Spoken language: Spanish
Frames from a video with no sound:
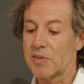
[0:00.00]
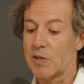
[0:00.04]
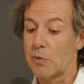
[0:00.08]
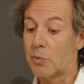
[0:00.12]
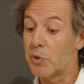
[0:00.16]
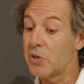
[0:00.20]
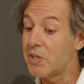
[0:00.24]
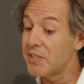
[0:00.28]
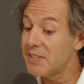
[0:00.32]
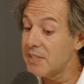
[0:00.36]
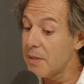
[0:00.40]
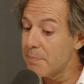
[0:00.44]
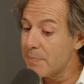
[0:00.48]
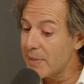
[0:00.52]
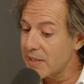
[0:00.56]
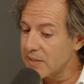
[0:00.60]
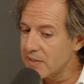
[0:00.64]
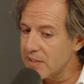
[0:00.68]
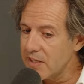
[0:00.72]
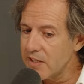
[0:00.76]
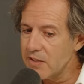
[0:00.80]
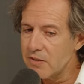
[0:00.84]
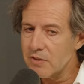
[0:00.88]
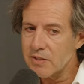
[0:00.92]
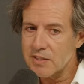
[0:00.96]
bueno, ese
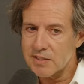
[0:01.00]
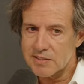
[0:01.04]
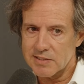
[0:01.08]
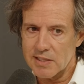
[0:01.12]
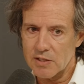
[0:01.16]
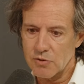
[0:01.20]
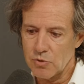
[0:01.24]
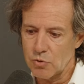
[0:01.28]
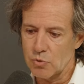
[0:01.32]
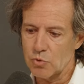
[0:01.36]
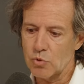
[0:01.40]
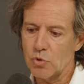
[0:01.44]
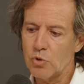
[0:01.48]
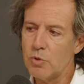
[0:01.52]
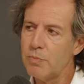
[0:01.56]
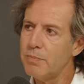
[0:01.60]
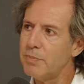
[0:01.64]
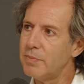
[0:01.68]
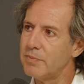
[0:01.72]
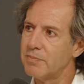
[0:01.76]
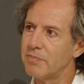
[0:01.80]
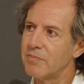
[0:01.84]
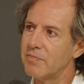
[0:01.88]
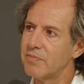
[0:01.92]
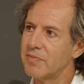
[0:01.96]
partido que está en
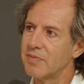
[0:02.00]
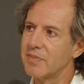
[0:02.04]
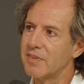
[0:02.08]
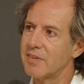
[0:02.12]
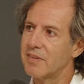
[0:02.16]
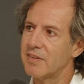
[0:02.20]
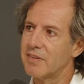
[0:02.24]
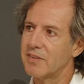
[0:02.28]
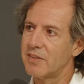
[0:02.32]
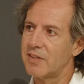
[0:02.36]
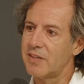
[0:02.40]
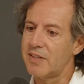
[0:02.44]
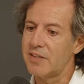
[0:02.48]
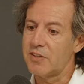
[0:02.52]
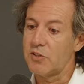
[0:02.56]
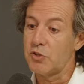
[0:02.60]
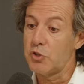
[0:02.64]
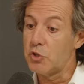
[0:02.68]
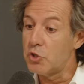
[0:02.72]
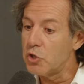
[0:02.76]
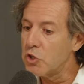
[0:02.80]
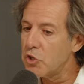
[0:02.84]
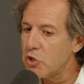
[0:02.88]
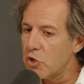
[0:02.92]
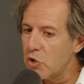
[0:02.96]
YouTube, eh,
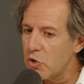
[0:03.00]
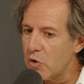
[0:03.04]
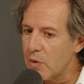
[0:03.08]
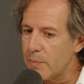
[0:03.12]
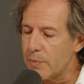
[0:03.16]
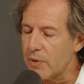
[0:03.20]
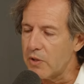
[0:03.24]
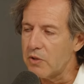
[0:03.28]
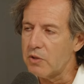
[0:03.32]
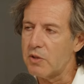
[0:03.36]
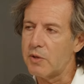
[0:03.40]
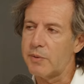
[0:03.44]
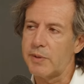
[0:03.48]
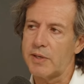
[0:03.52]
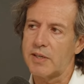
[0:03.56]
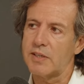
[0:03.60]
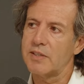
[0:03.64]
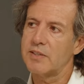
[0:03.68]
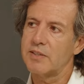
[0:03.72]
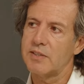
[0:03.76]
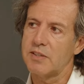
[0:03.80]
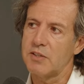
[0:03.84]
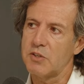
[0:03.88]
yo no lo he podido ver.